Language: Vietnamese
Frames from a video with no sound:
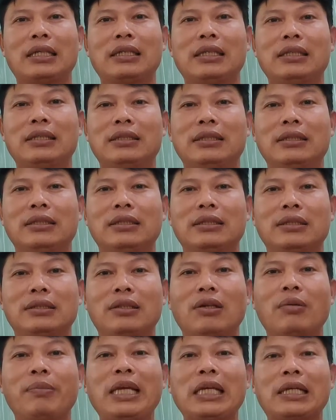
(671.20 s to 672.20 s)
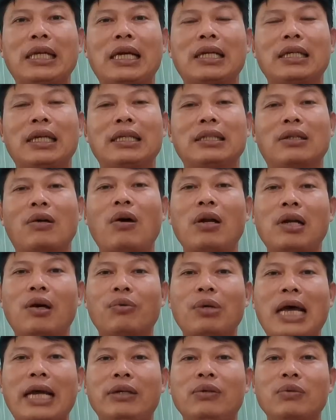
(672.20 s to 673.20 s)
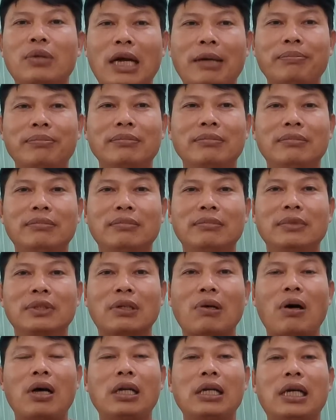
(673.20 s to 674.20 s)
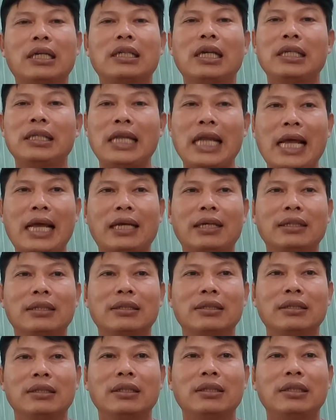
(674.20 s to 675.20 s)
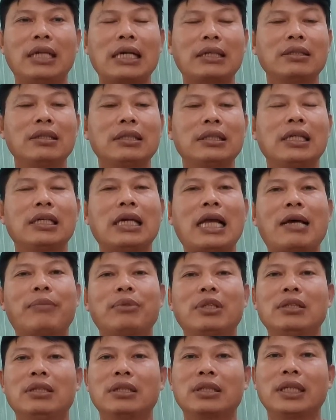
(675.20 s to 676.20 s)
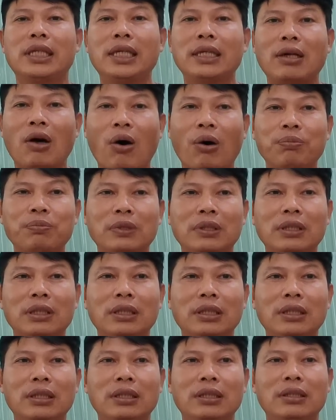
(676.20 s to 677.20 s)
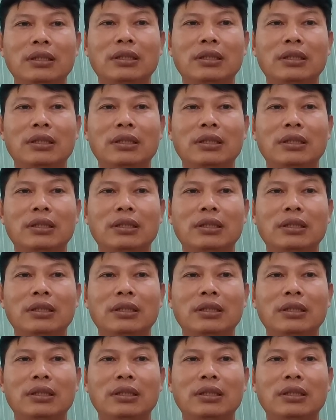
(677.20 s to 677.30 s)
cho biết rằng là có lầu đài núi cấm, có là nền vàng, rồi đất nước Việt Nam nó được yên ổn nữa đó,